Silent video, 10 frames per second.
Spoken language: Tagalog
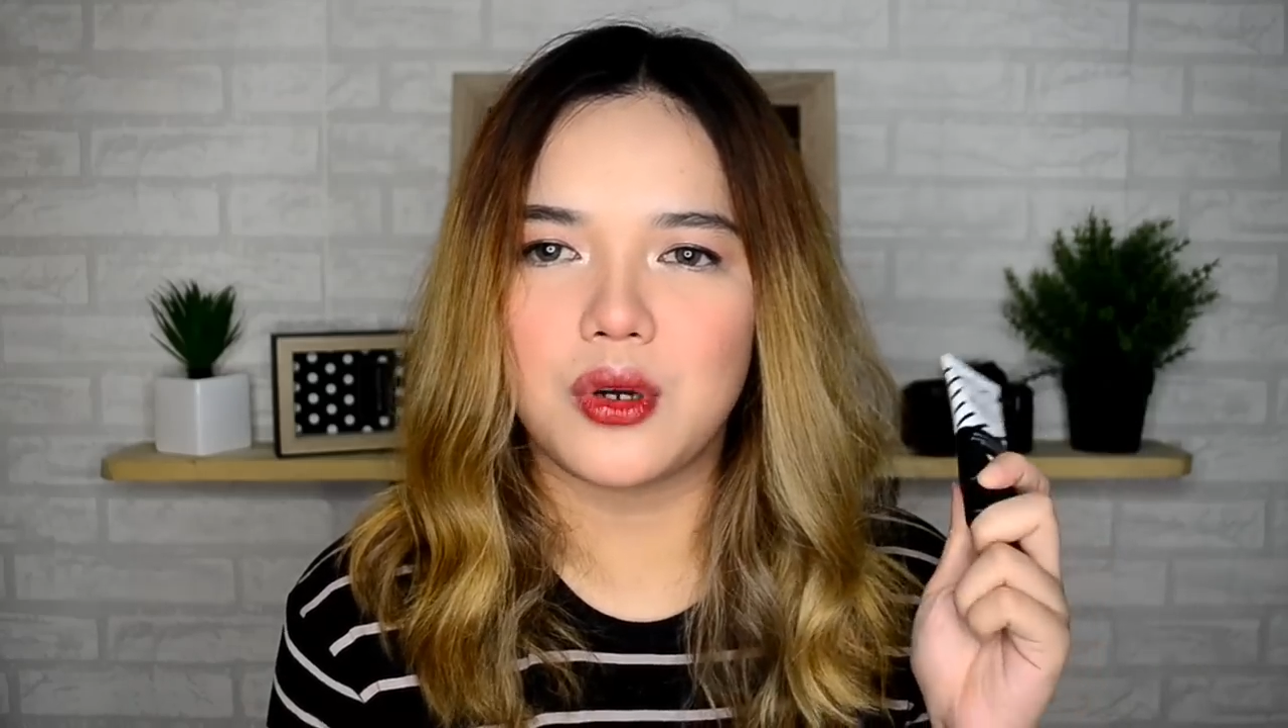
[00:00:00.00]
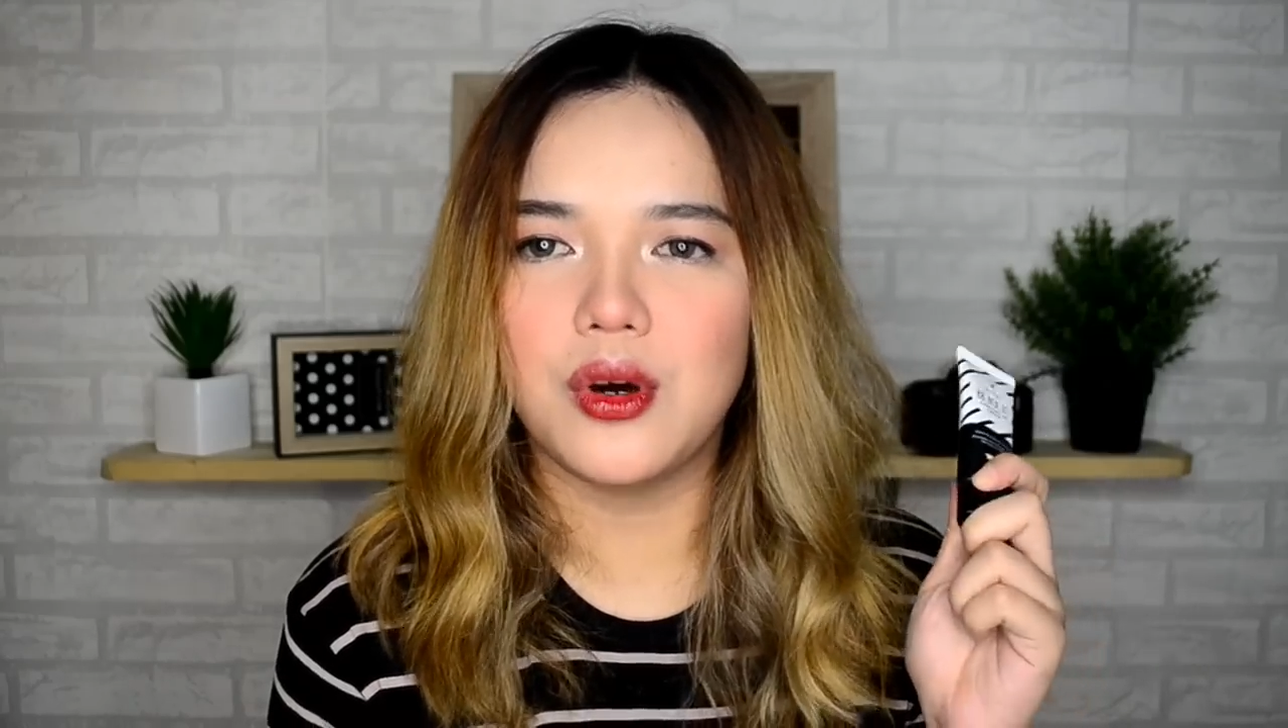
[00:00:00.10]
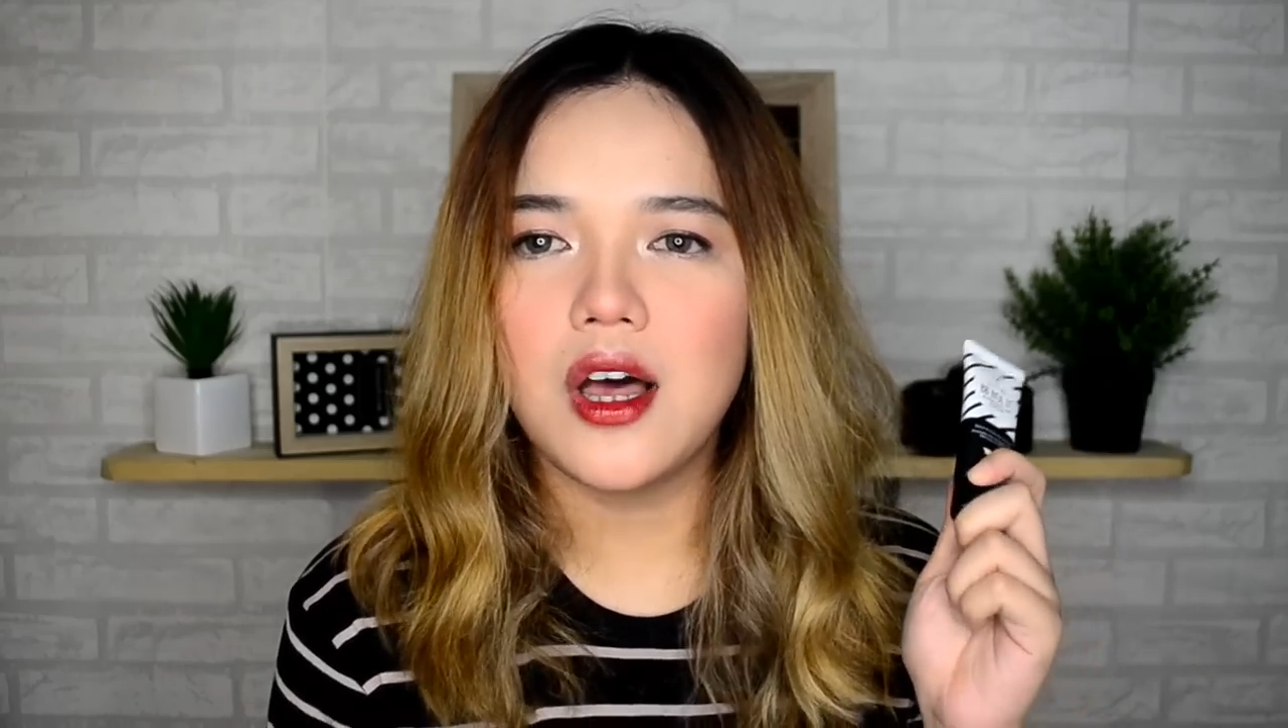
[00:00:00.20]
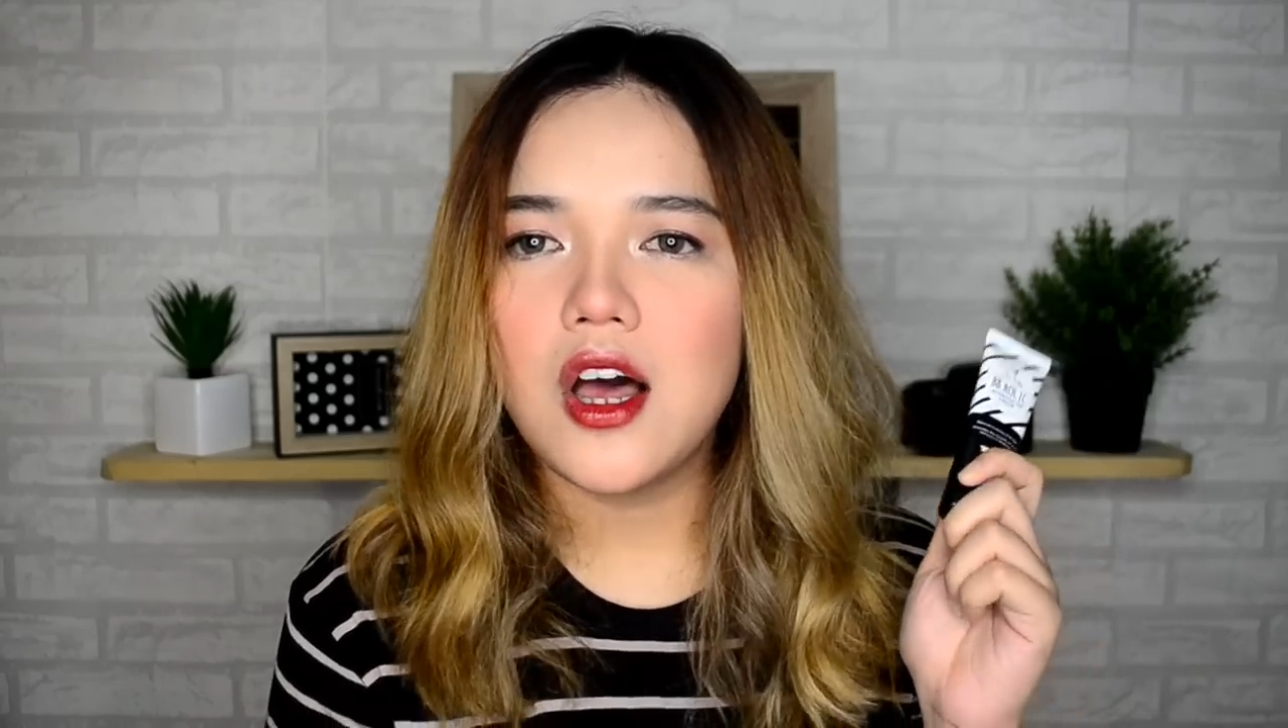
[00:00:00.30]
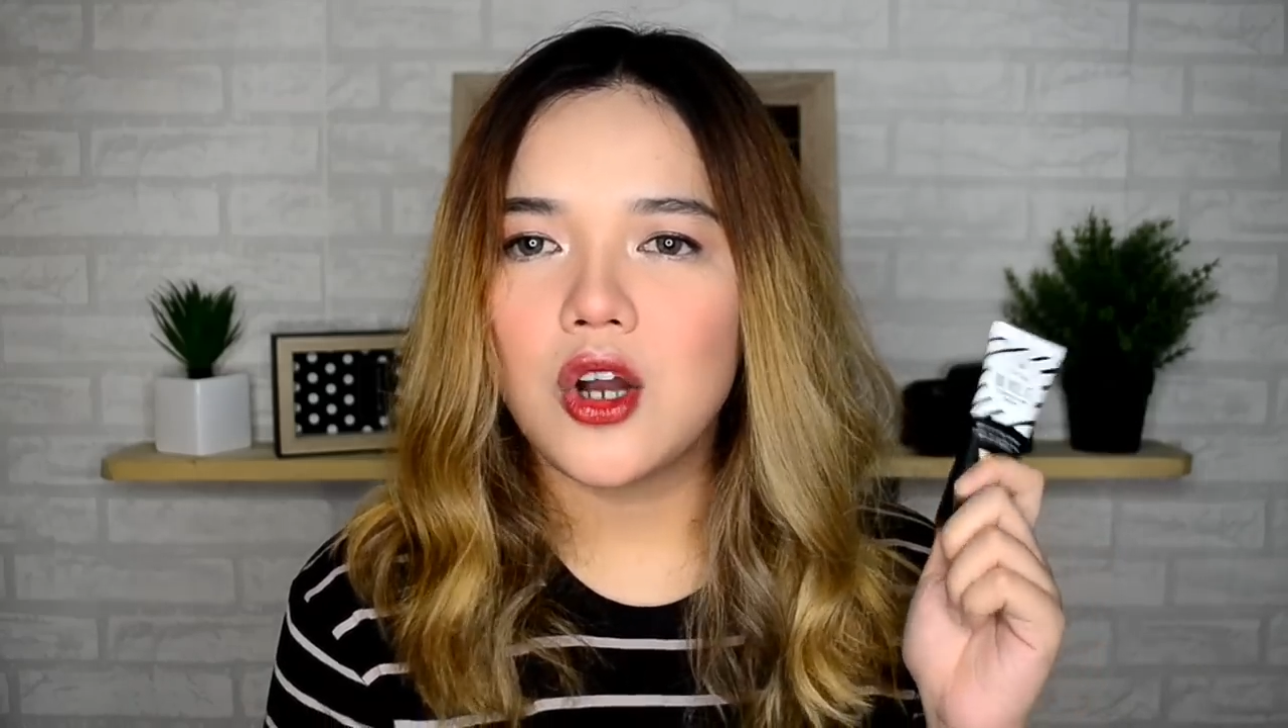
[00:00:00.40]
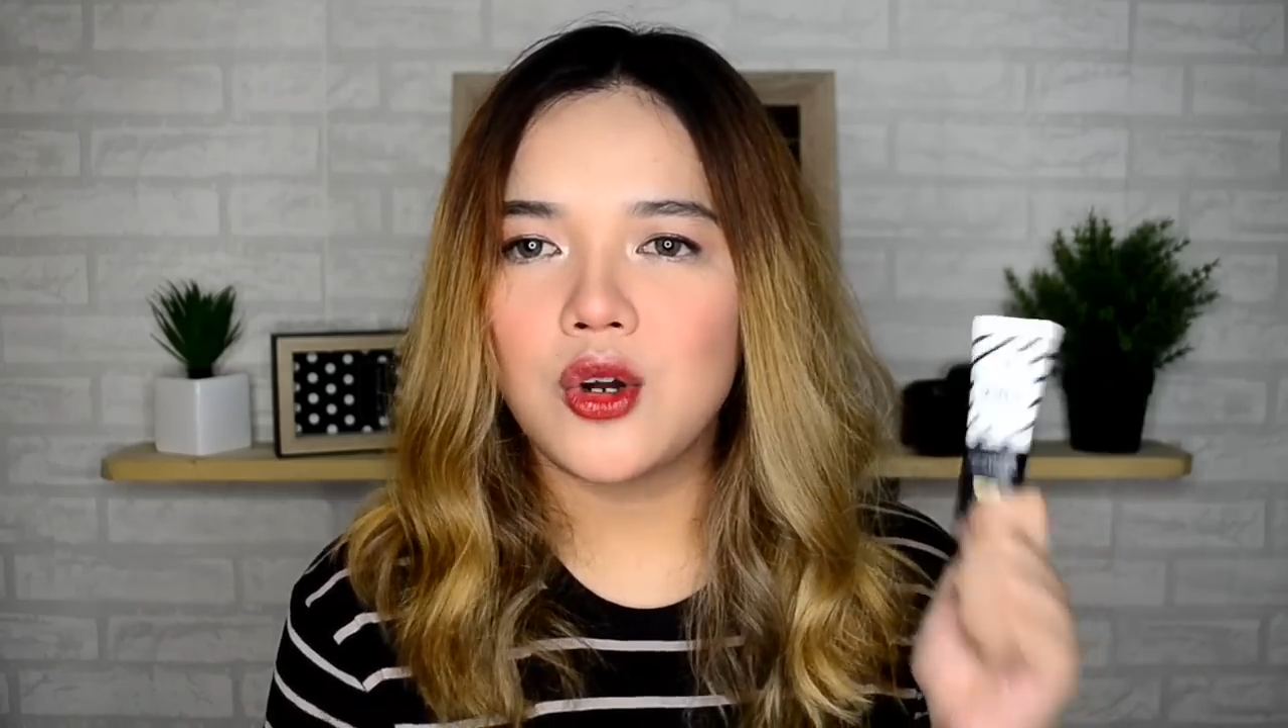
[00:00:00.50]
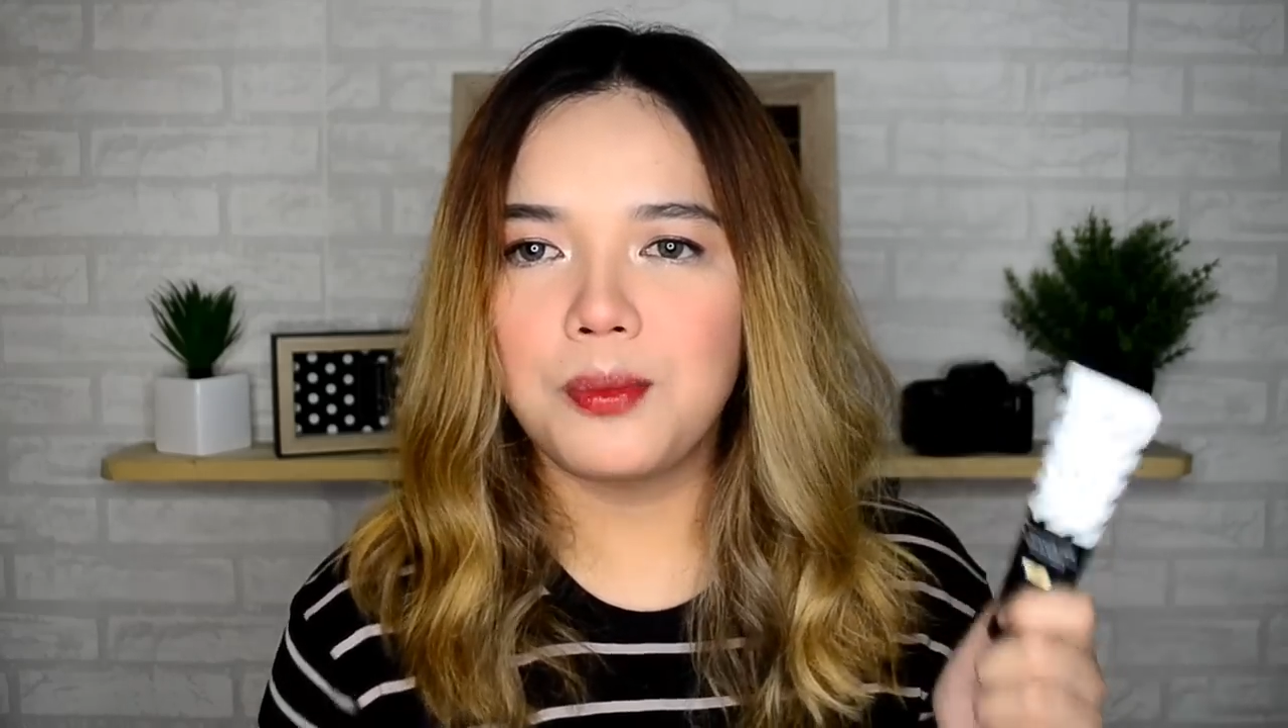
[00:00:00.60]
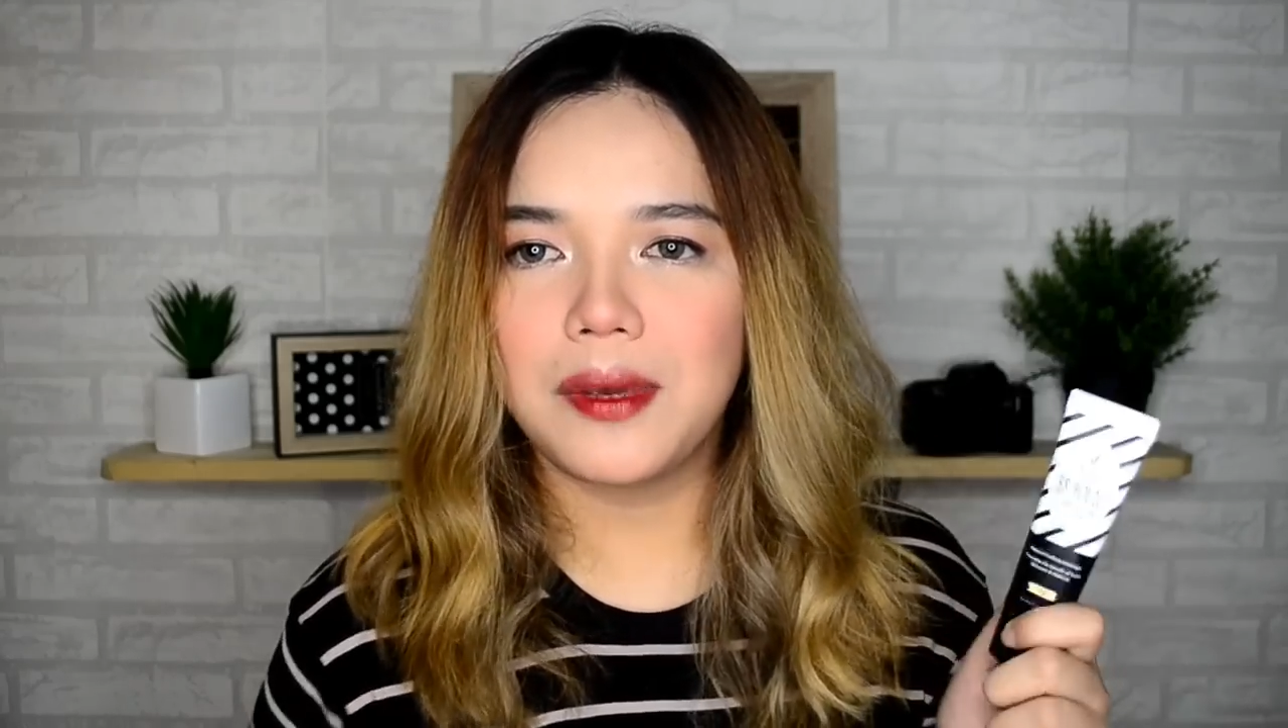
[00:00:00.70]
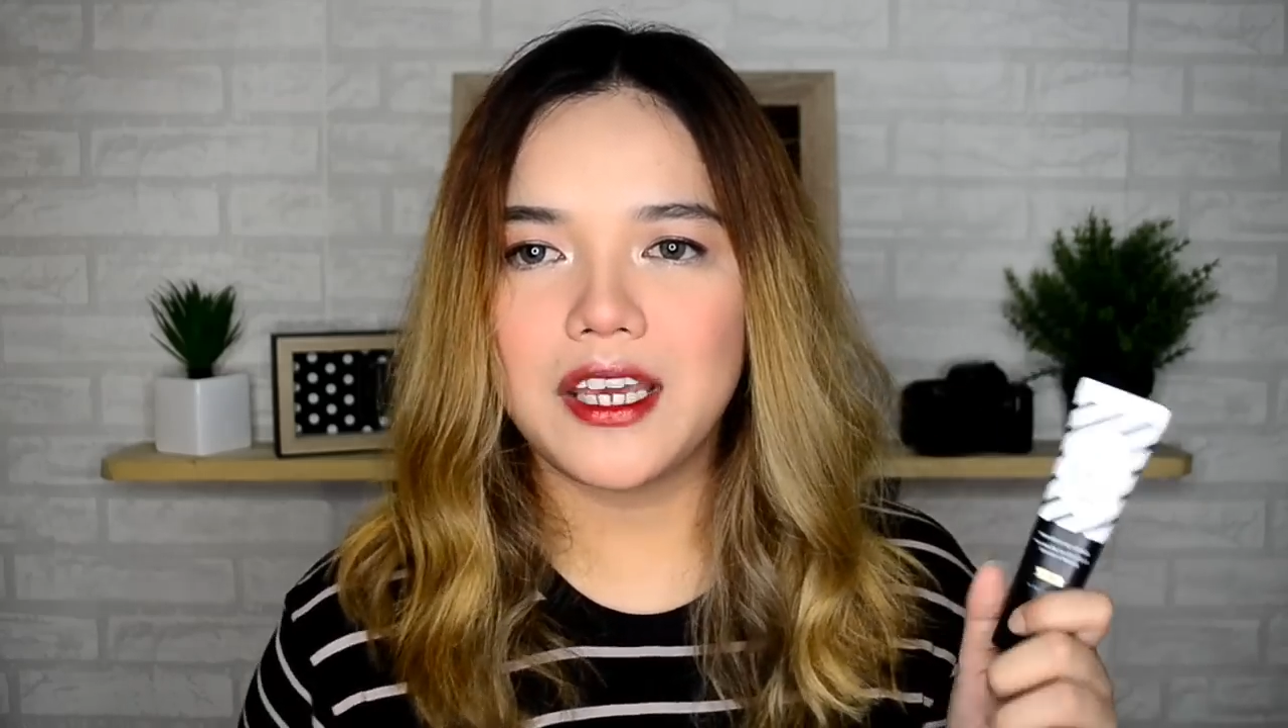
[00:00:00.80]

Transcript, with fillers: So, kung